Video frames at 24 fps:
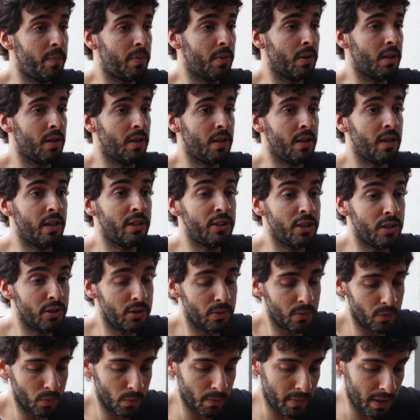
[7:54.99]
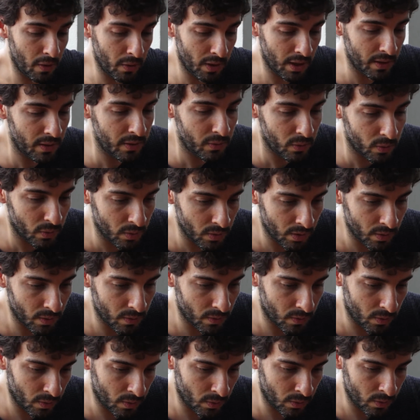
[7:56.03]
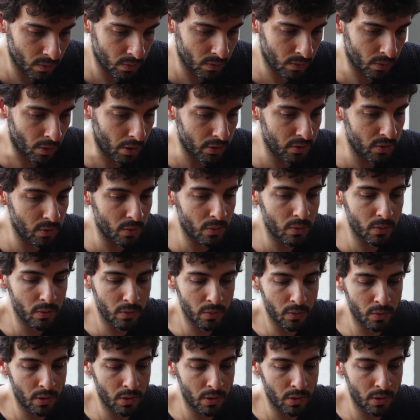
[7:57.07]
Porque a gente no meio que nós não,